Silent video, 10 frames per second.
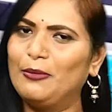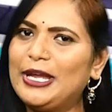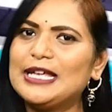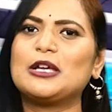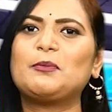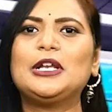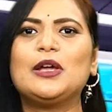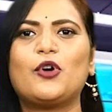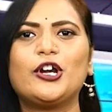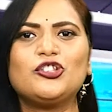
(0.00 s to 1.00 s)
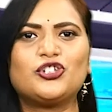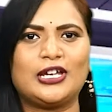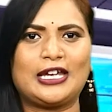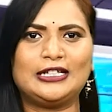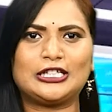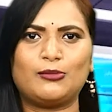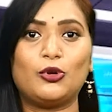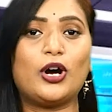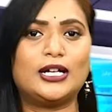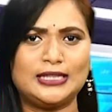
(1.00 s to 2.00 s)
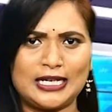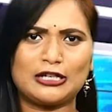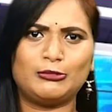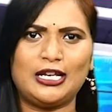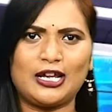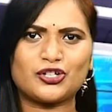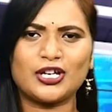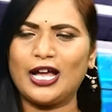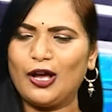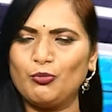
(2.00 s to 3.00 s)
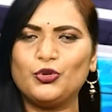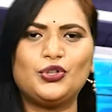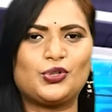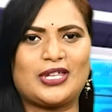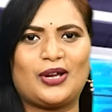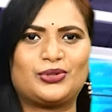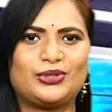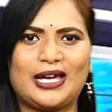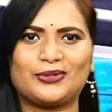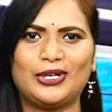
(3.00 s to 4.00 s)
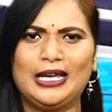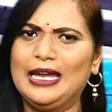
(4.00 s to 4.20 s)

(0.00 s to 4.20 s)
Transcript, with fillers: బీజేపీని ఓడించి కేంద్రంలో అధికారమే లక్ష్యంగా ముందుకు సాగుతున్నారు